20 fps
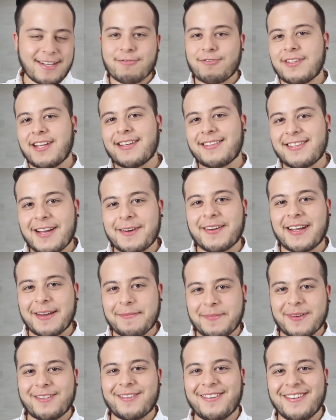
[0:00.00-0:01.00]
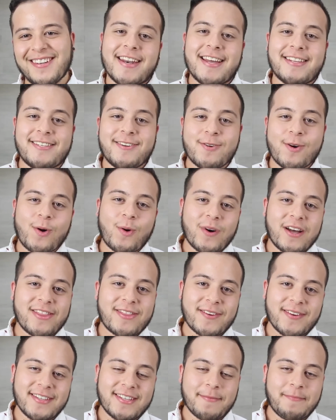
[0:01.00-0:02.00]
Sí, ustedes saben qué pasó. Nací un
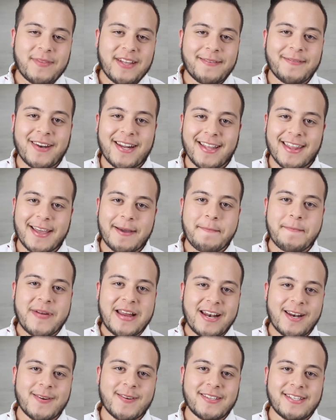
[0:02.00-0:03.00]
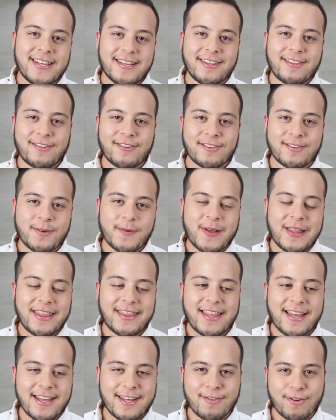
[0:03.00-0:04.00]
4 de septiembre de
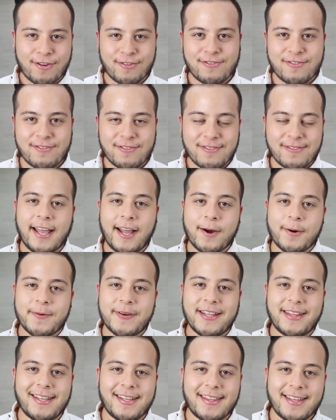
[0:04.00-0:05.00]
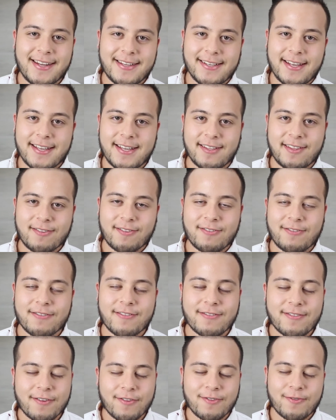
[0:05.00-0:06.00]
1992. Tengo 23 añitos,
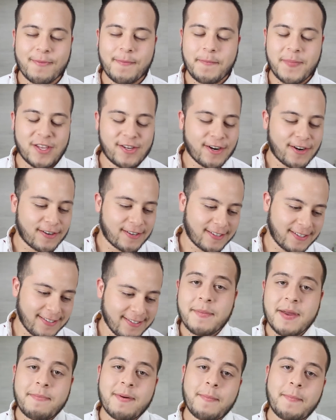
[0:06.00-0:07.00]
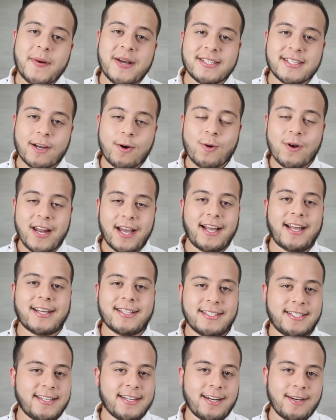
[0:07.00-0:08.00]
soy todo un pichón. Mi papá es de
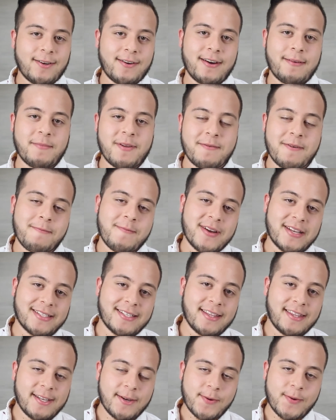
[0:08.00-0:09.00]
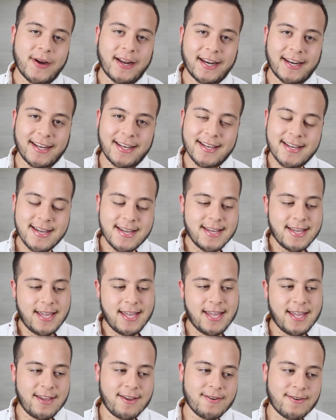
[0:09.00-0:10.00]
Culiacán, Sinaloa, mi mamá es de Tijuana
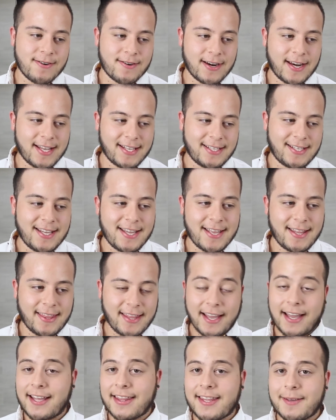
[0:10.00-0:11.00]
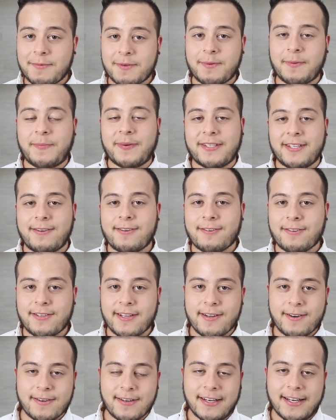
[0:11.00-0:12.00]
y yo nací en Tecate. Mis papás se
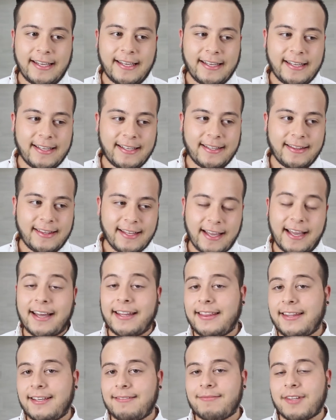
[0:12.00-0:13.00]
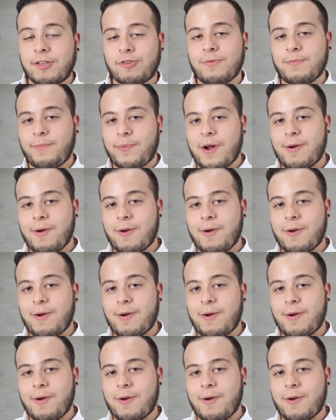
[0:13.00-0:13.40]
conocieron en Tecate, es un